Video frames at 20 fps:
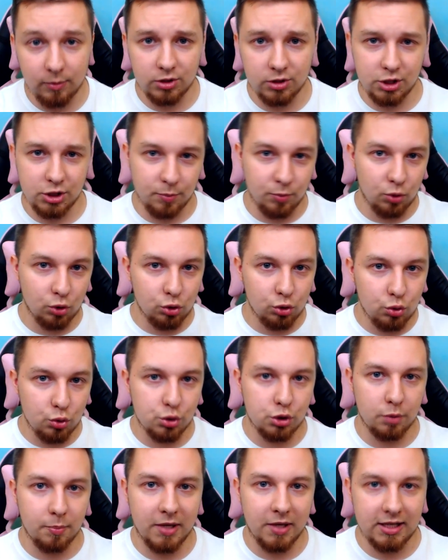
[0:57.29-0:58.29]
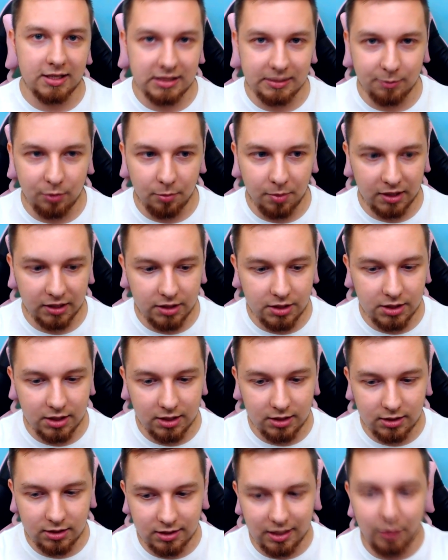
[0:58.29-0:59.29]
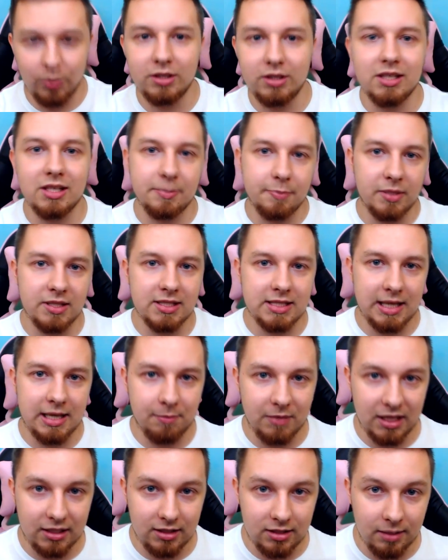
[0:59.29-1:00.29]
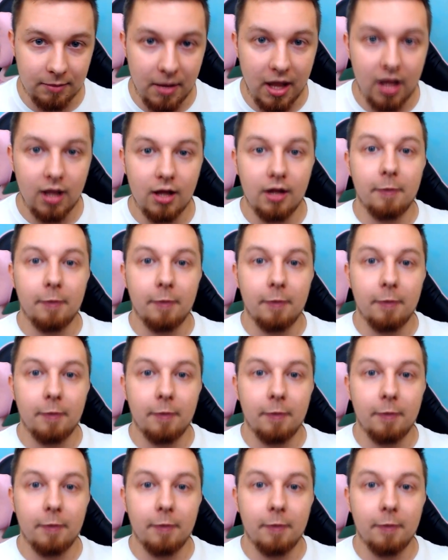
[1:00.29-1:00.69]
chociaż było dużo pracy, bo praktycznie całe dnie spędzałem nad tym